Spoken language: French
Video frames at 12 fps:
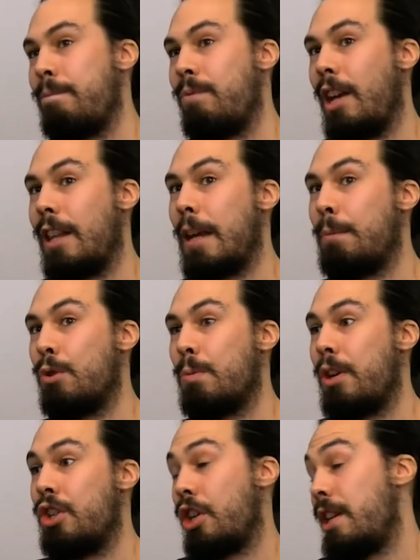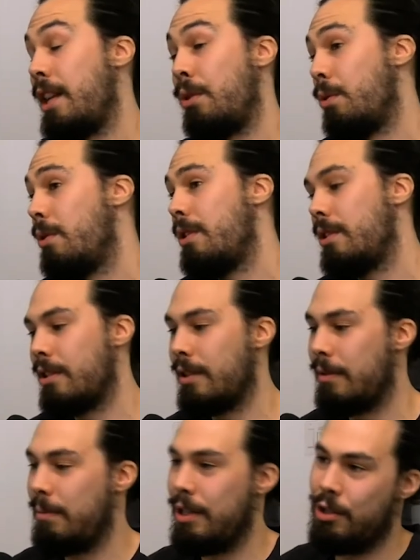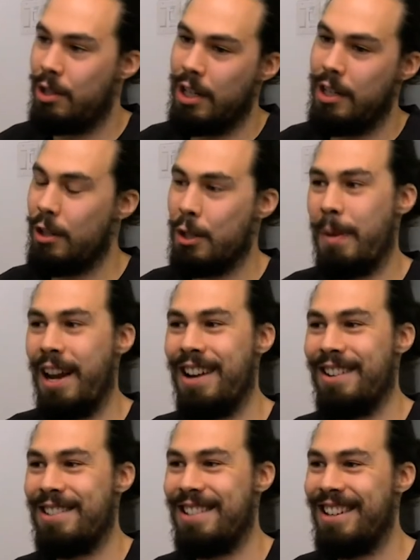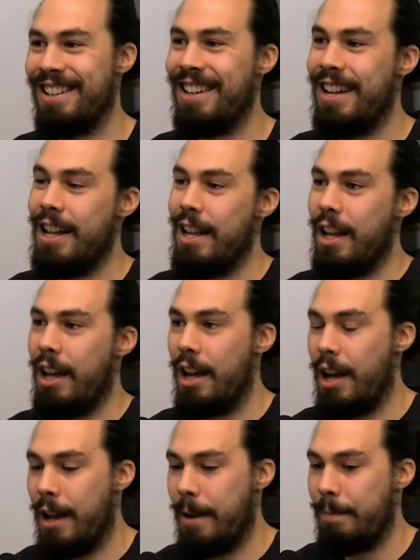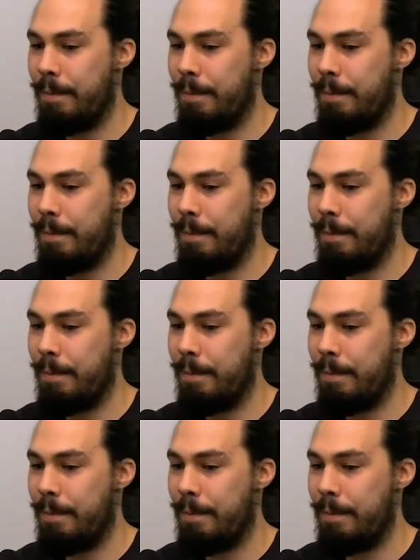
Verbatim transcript: Très, très peu. Je pense que j'en connais deux. Là. Puis tu sais qui je parle en ouais